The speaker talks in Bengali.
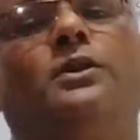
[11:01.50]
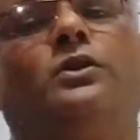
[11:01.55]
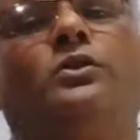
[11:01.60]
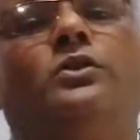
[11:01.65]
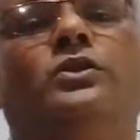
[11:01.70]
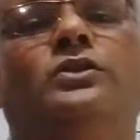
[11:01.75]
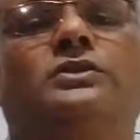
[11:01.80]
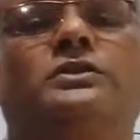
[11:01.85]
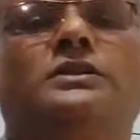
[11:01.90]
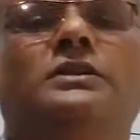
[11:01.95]
বা
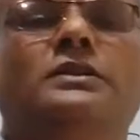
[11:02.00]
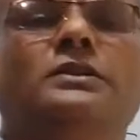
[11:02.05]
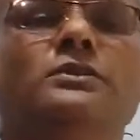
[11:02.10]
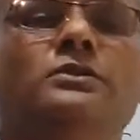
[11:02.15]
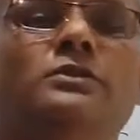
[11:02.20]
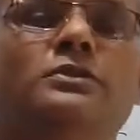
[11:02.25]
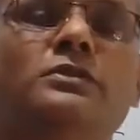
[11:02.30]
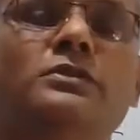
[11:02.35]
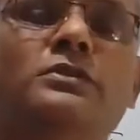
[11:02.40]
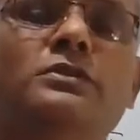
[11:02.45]
খত ছিল
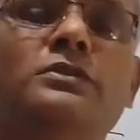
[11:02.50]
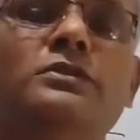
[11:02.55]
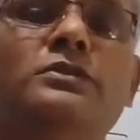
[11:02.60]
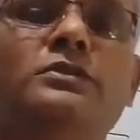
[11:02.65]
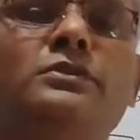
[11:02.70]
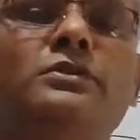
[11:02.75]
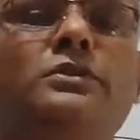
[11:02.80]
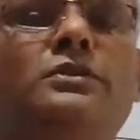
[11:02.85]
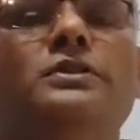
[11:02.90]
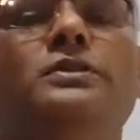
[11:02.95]

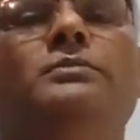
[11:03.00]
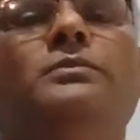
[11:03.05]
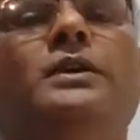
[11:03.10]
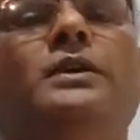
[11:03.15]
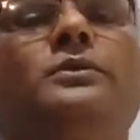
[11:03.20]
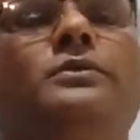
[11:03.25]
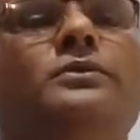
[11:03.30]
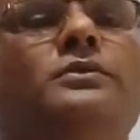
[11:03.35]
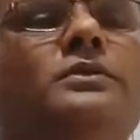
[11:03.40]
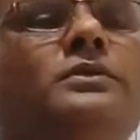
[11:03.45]
দক্ষিণ
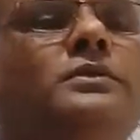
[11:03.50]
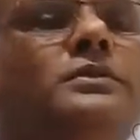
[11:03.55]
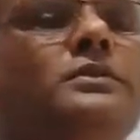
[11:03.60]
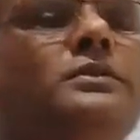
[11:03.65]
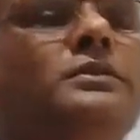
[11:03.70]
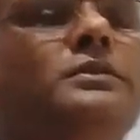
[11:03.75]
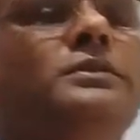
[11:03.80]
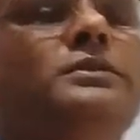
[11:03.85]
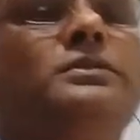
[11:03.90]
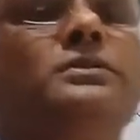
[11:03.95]
ভারত
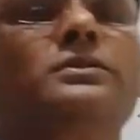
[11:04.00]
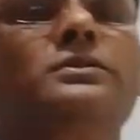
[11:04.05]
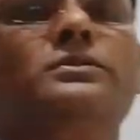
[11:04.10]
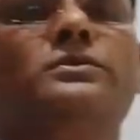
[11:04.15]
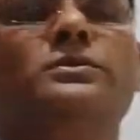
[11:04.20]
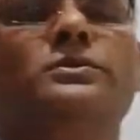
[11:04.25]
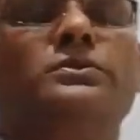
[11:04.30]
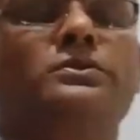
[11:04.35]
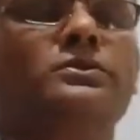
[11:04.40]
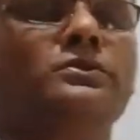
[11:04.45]

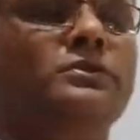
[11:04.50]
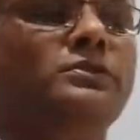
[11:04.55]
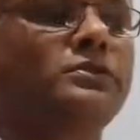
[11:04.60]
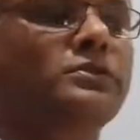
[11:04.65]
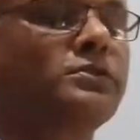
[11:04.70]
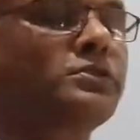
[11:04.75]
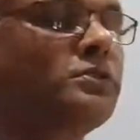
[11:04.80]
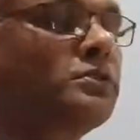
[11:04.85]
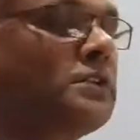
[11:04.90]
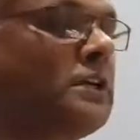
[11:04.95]

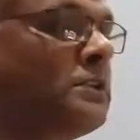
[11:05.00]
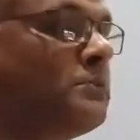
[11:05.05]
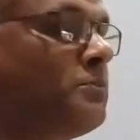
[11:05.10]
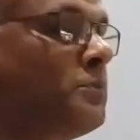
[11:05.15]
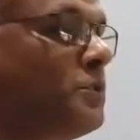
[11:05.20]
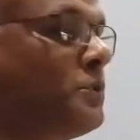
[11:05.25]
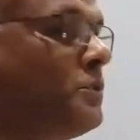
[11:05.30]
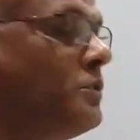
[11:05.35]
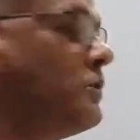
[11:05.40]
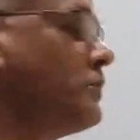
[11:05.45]
সতেরোশো সাত
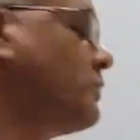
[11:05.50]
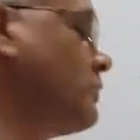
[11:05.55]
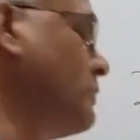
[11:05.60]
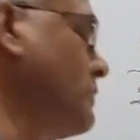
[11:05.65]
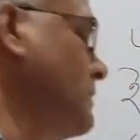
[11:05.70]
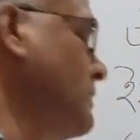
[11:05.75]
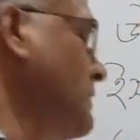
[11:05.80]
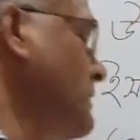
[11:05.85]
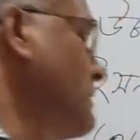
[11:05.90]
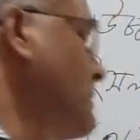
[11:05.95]
পর্যন্ত
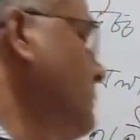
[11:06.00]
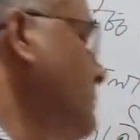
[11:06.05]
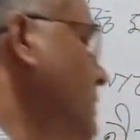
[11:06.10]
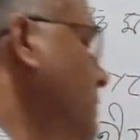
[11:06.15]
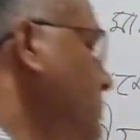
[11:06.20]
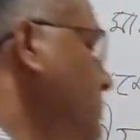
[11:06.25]
ইতিহাস আমরা